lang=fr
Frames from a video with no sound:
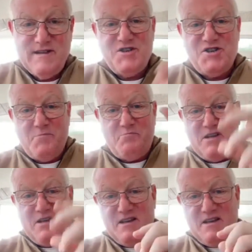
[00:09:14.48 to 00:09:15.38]
J'ai
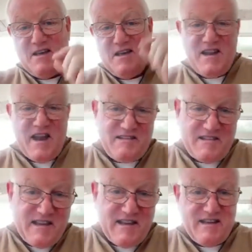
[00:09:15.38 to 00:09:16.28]
prié, il a
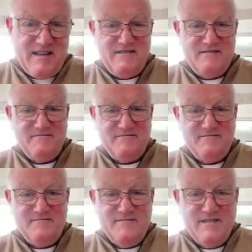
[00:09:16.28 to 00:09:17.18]
été guéri.
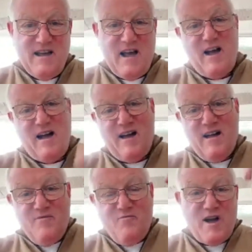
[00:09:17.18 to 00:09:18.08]
Ah,
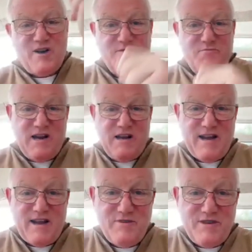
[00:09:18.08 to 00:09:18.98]
moi je me lève
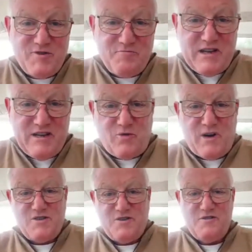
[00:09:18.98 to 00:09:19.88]
la nuit, je prie
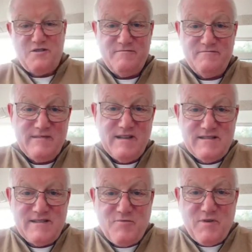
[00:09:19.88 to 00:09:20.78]
trois heures.
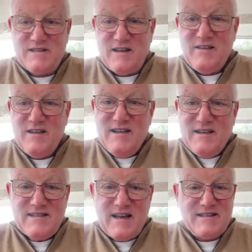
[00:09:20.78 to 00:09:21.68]
C'est quoi ça
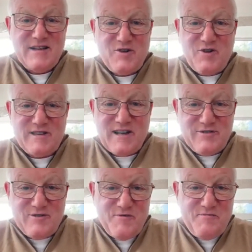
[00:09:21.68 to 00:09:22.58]
Ça c'est le
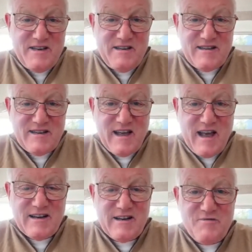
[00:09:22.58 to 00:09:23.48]
contraire de l'humilité.
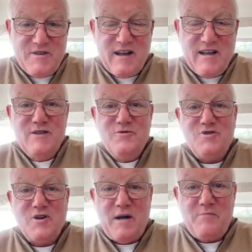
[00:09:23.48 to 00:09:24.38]
Alléluia. Nous
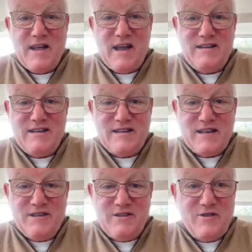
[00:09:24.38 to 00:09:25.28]
sommes appelés à être des
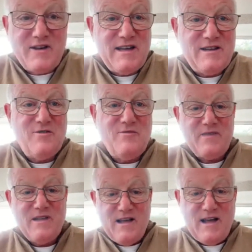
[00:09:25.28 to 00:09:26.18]
serviteurs et non
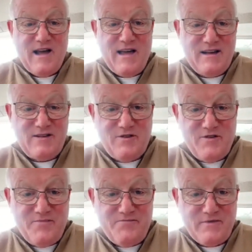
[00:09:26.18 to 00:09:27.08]
à
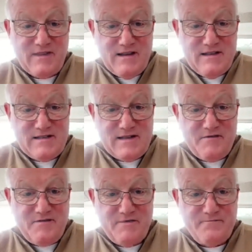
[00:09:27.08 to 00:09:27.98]
être
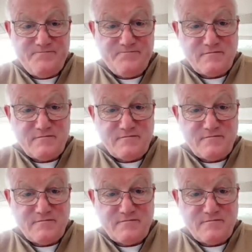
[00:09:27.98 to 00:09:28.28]
servis.